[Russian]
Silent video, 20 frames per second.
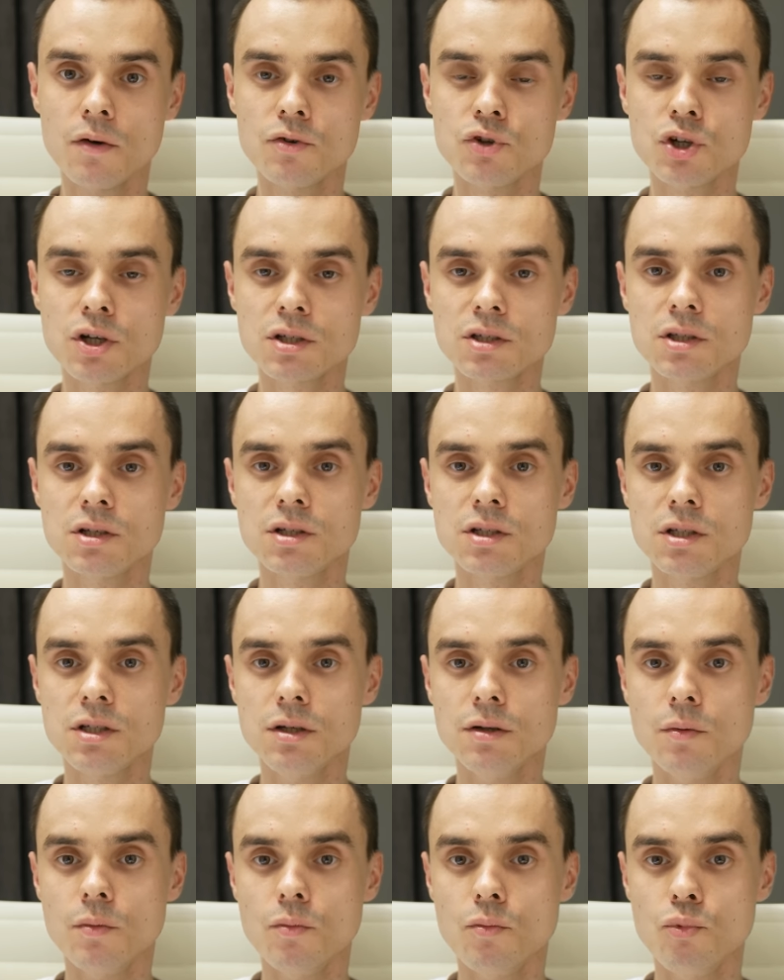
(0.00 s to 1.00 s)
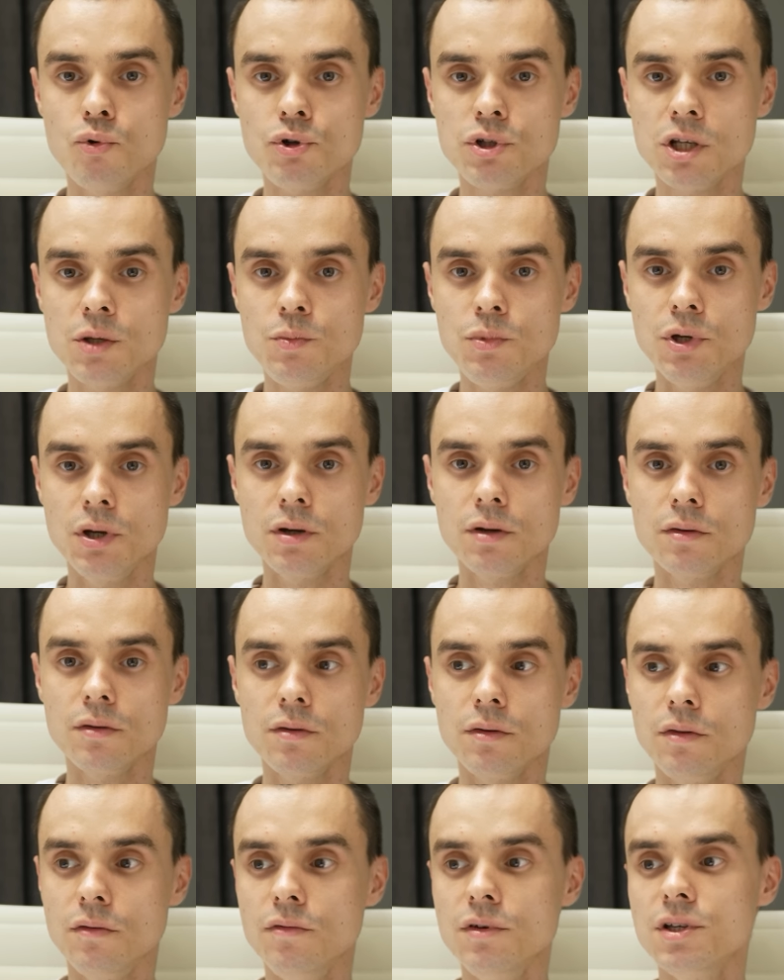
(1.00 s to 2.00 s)
В частности, Multimic
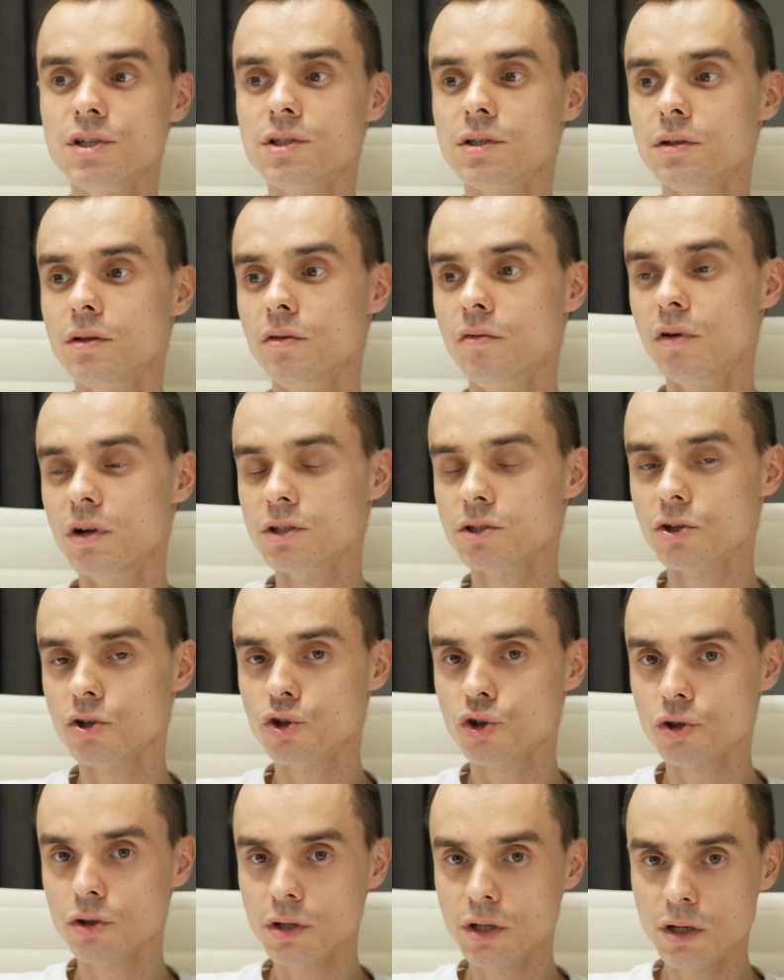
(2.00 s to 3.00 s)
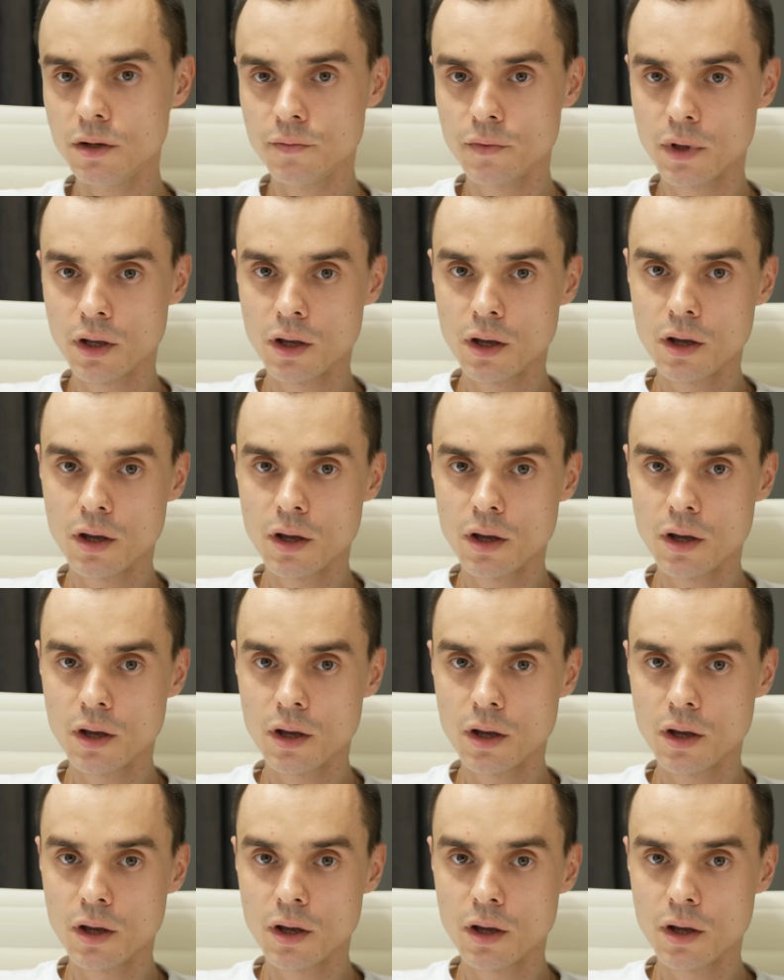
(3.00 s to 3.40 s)
224